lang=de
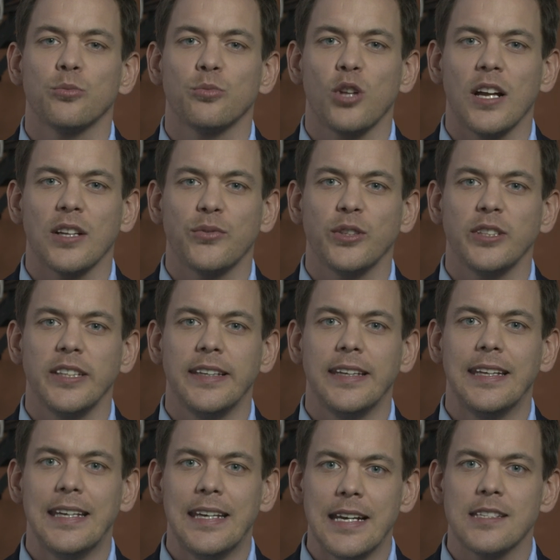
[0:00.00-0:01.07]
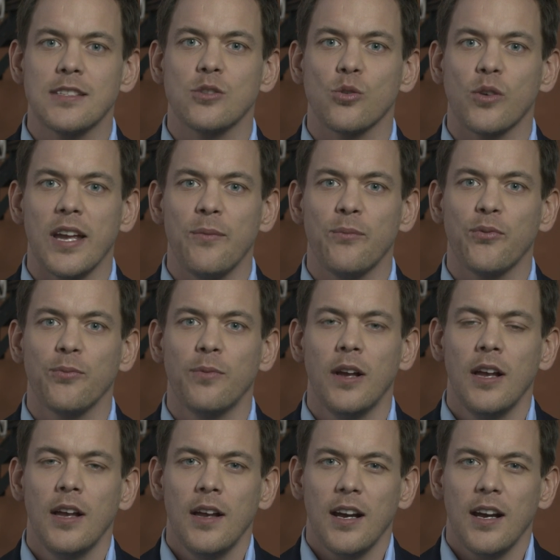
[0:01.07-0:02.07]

um dort für den IS zu kämpfen.